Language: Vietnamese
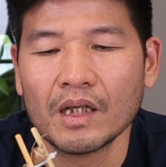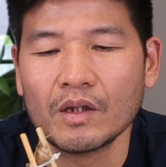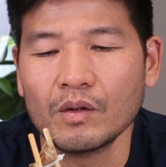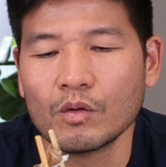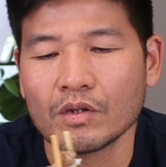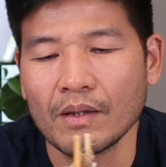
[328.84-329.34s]

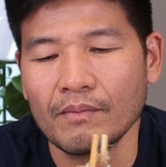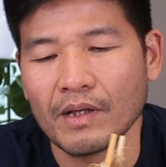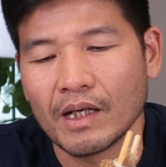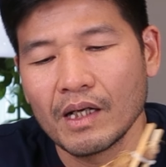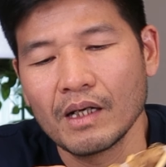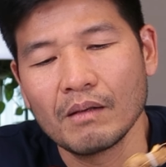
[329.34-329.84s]
nó như củ sâm
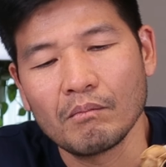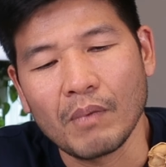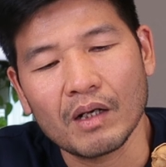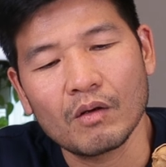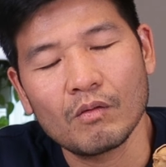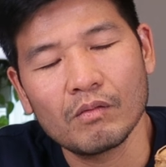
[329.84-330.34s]
này,
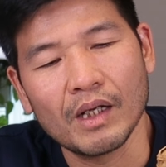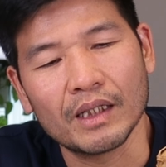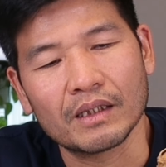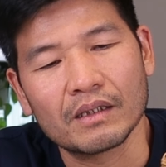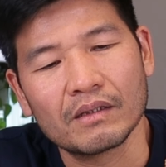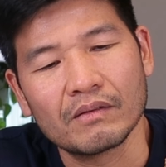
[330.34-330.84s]
mắt nó cũng
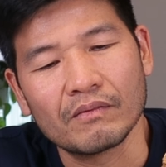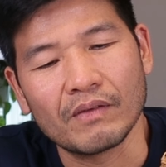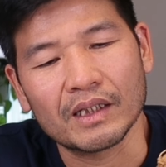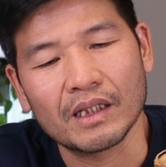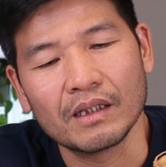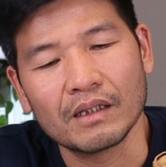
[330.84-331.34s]
lệch
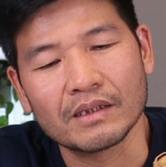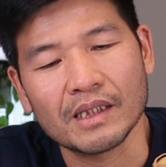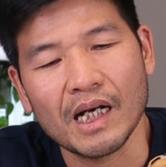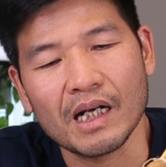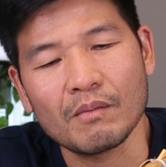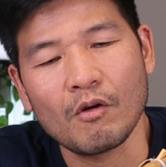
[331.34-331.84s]
và
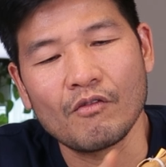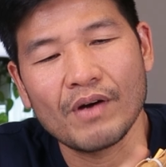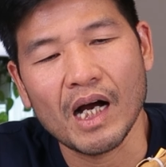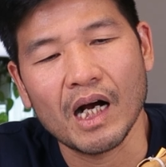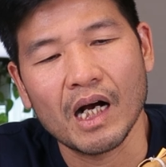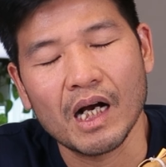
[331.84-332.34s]
da nó màu
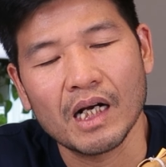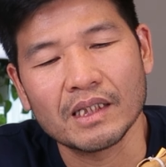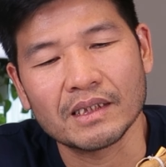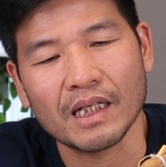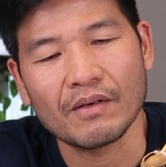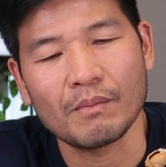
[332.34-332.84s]
vàng,
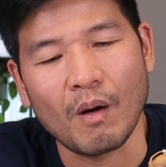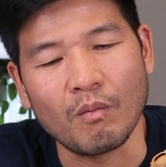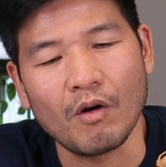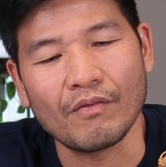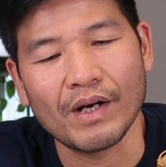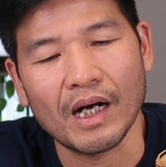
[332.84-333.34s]
da
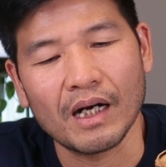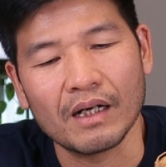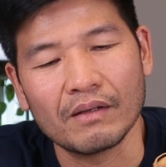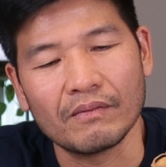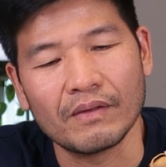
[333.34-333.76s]
mỏng màu vàng.